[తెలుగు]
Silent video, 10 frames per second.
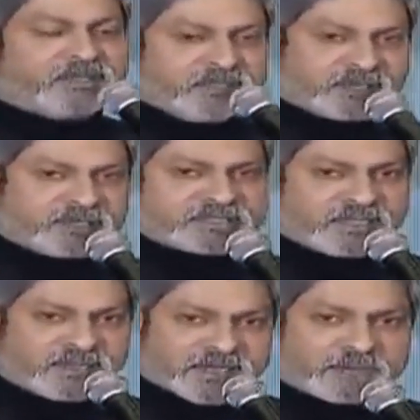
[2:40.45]
ఎందుకంటే
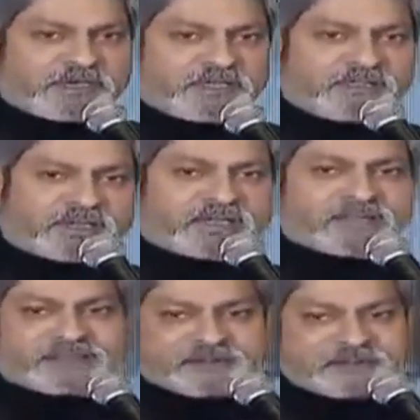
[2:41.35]
సైరా కాబట్టి ఎందుకు
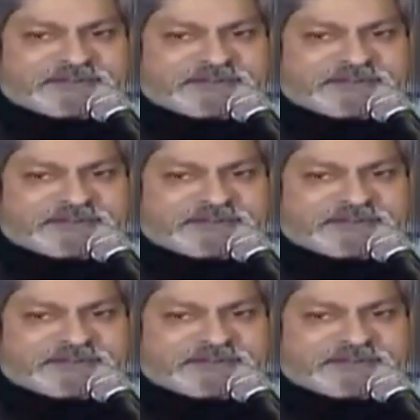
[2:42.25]
కాదంటాను